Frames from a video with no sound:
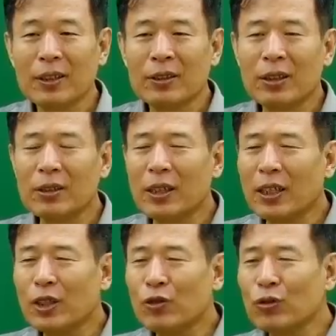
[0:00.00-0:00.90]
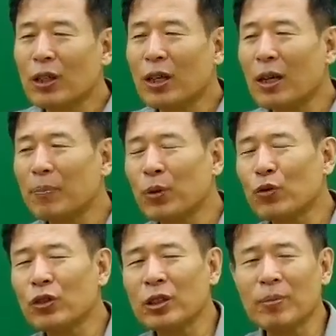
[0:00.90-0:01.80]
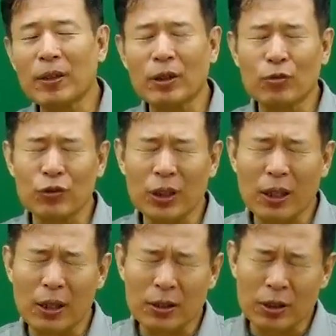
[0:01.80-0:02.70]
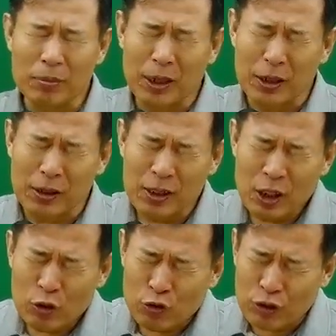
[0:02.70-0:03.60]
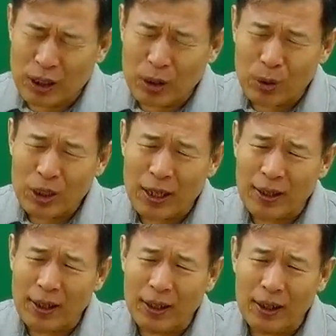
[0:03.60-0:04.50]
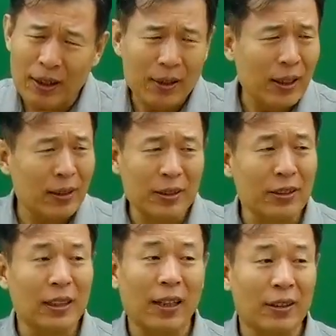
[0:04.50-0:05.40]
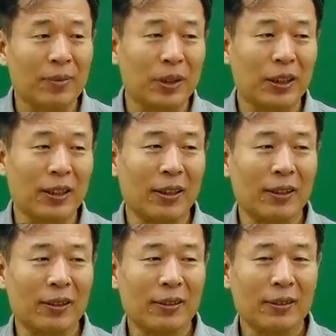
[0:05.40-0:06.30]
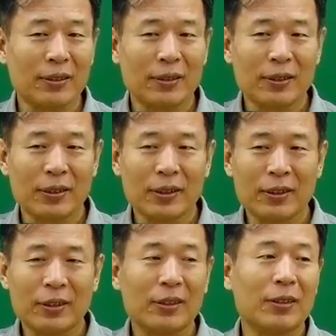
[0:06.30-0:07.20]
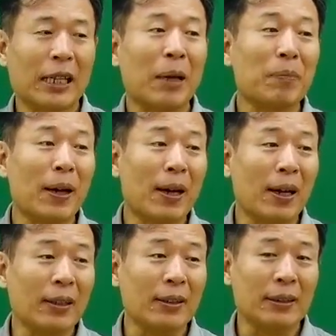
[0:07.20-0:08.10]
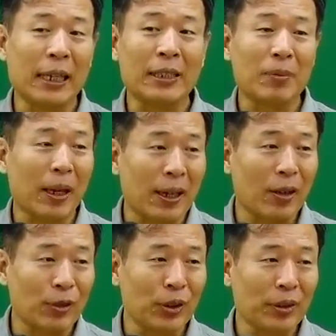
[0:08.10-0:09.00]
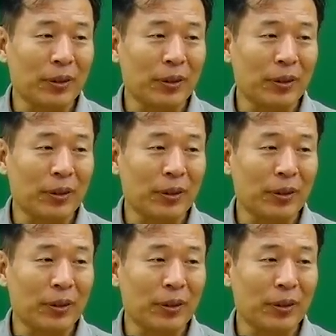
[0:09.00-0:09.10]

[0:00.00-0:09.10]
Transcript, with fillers: 설계 기준과 표준 시방서를 우리가 정말 죽으라고로 잘 알아야 되지는 않습니다. 강박 갖지 말라고요.